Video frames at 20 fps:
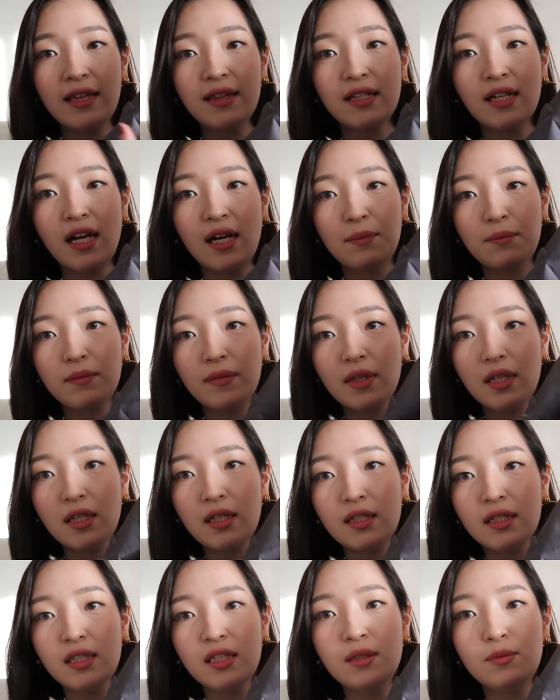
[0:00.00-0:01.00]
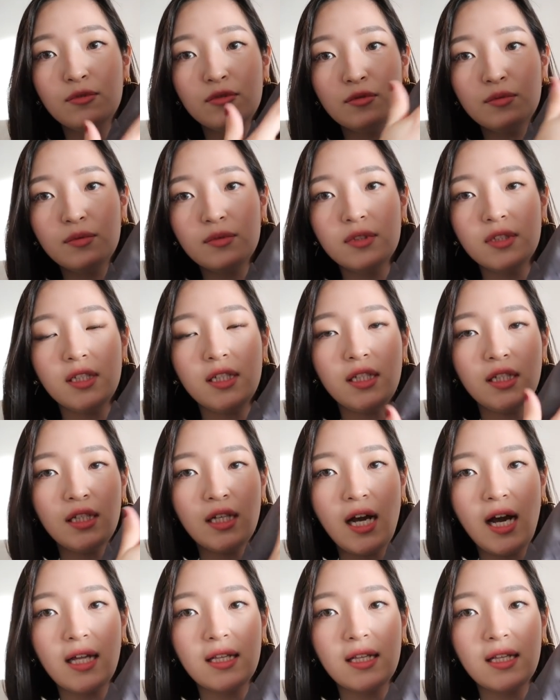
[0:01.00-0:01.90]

안감, 이 부분이